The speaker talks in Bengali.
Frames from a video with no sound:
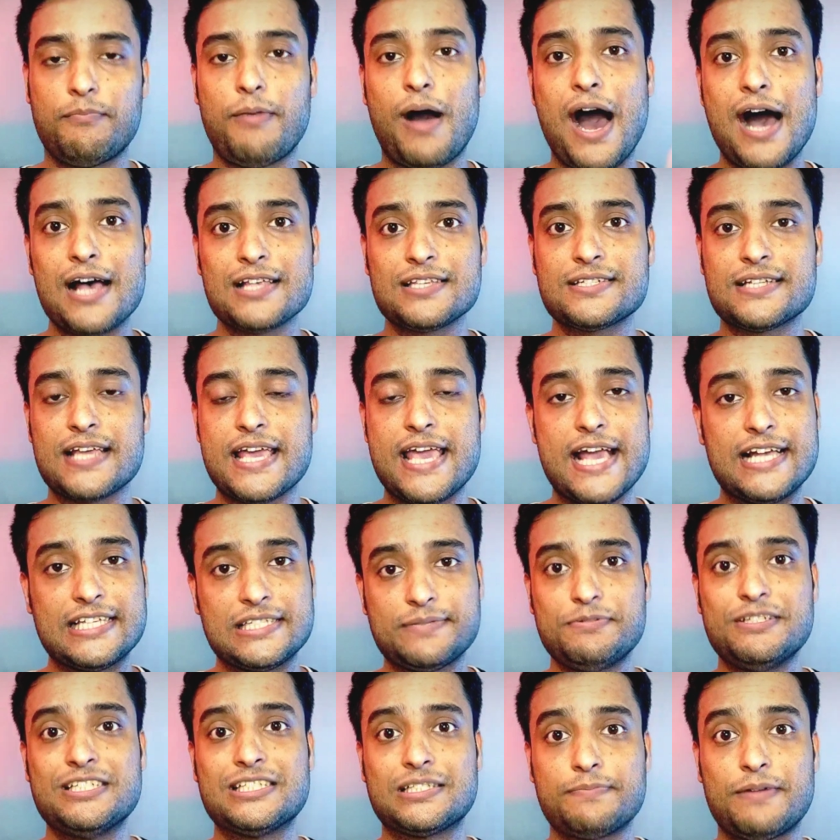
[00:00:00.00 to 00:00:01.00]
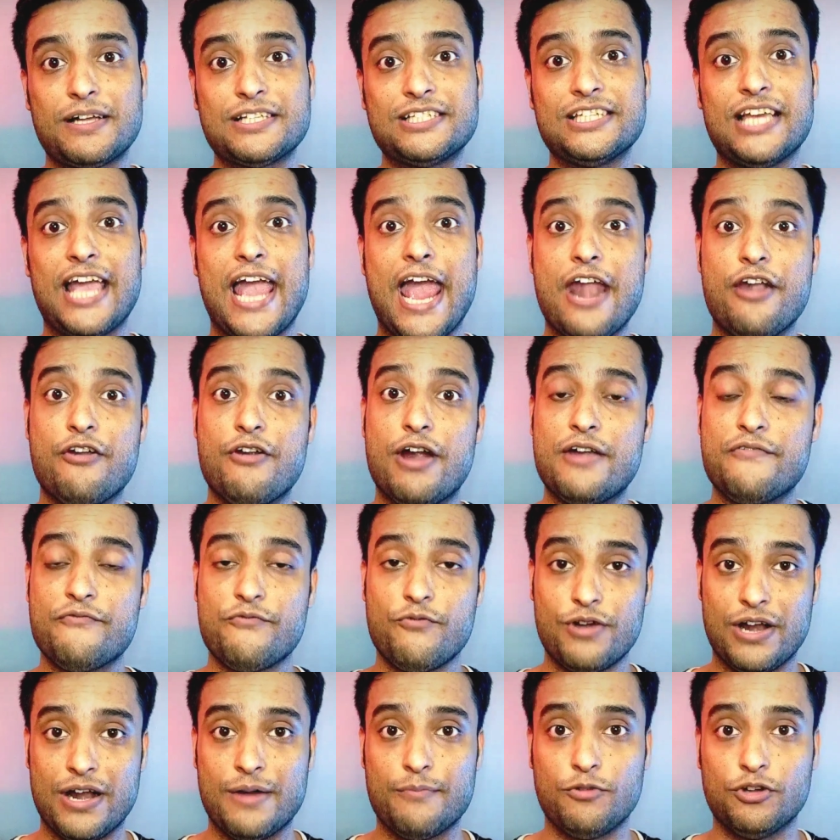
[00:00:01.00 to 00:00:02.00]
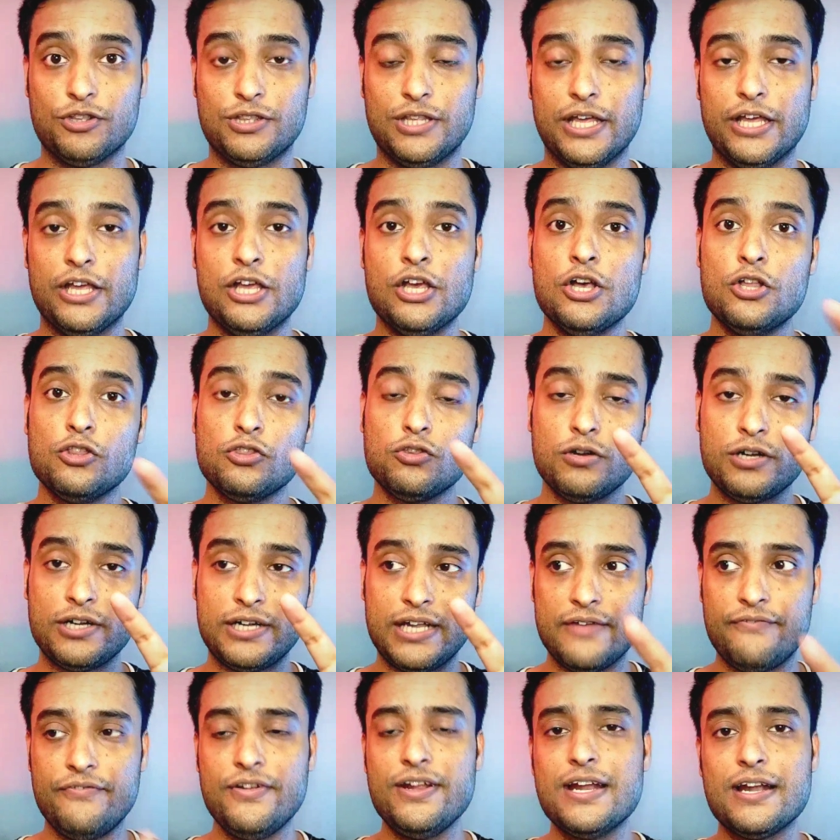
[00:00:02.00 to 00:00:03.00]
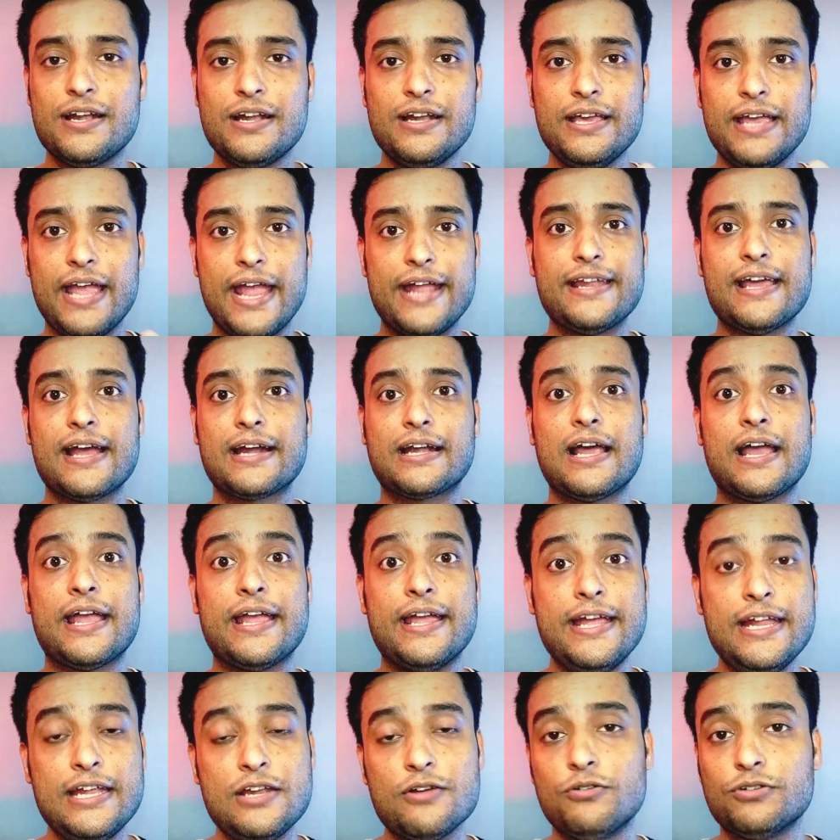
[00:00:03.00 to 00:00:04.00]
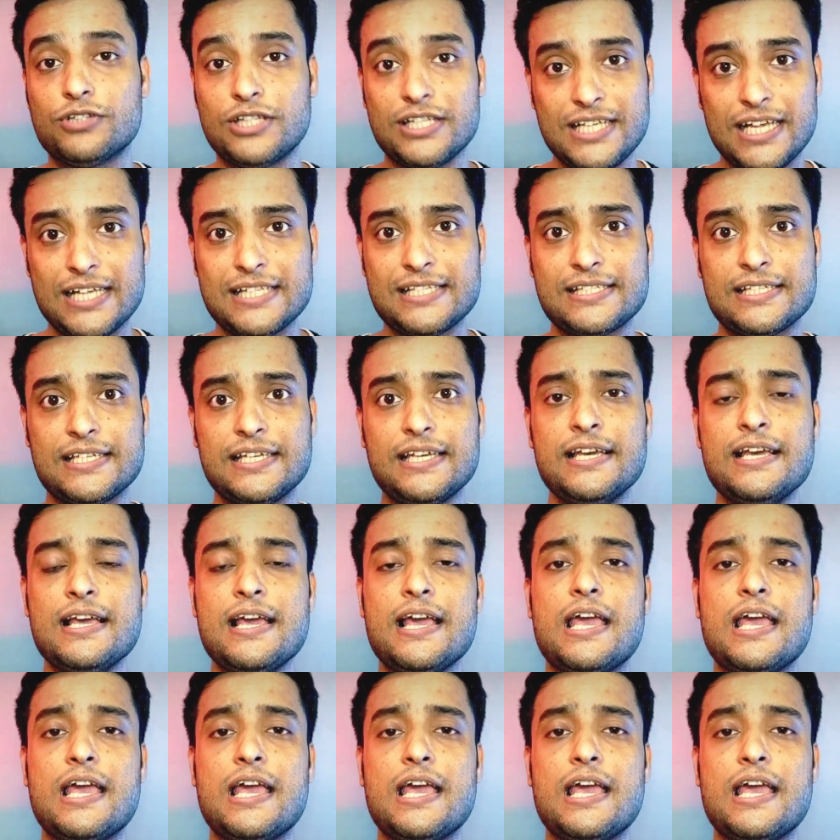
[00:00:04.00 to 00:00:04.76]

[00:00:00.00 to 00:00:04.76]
ফার্স্ট এক্সপিরিয়েন্স পাচ্ছি অ্যান্ড্রয়েড ফোনের মধ্যে তো ডেফিনেটলি এটা একটা হিট হতে যাচ্ছে